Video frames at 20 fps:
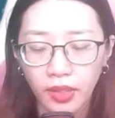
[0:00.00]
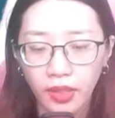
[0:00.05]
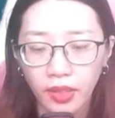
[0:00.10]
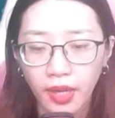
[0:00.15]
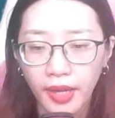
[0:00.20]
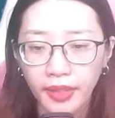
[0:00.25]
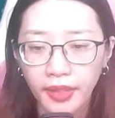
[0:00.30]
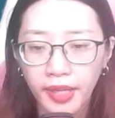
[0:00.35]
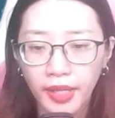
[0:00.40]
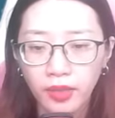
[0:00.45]

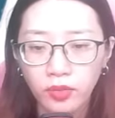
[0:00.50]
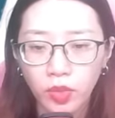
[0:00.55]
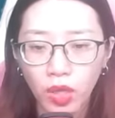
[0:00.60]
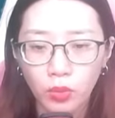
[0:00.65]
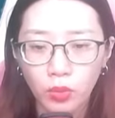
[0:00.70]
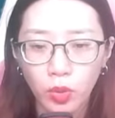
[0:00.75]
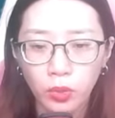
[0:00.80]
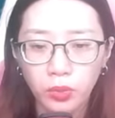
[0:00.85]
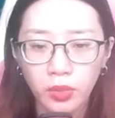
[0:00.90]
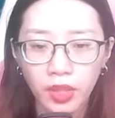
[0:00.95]
Hắn hét to
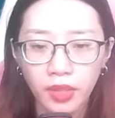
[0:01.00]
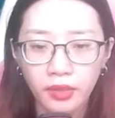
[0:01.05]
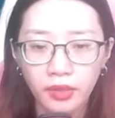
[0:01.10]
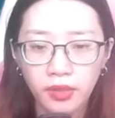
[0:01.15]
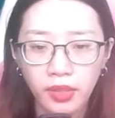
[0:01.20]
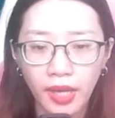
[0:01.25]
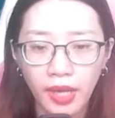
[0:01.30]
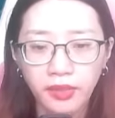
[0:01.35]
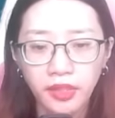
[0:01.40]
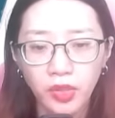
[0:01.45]
một tiếng
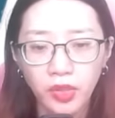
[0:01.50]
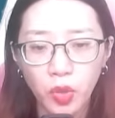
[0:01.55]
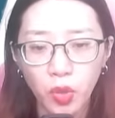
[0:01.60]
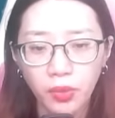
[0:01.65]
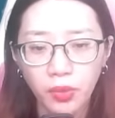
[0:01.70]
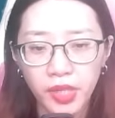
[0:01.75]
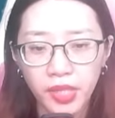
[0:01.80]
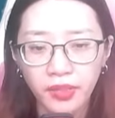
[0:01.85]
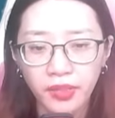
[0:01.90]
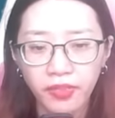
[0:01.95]
cả người
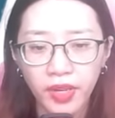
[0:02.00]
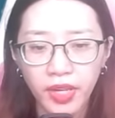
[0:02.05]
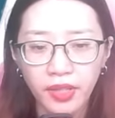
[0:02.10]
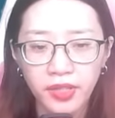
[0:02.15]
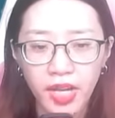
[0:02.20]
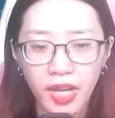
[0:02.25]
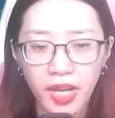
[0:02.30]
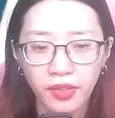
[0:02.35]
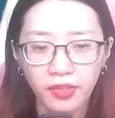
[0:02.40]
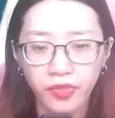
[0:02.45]
đột nhiên phát
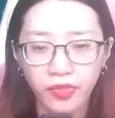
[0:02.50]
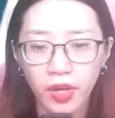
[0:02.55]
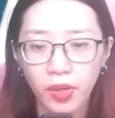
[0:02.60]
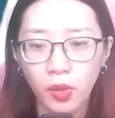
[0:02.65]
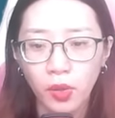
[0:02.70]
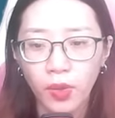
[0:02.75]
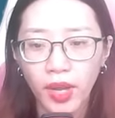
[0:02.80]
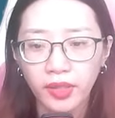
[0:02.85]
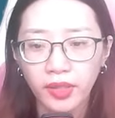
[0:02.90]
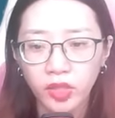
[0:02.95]
ra
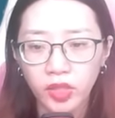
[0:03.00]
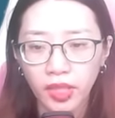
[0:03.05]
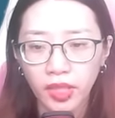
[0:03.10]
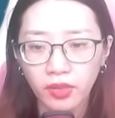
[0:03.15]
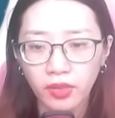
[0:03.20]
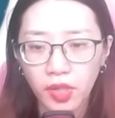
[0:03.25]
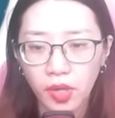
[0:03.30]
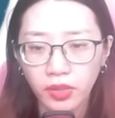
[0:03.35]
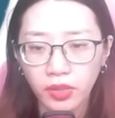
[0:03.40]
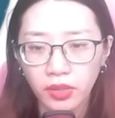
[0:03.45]
Phật quang sáng
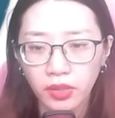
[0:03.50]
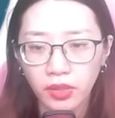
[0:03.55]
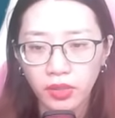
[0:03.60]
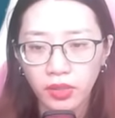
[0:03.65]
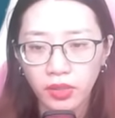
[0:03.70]
chói,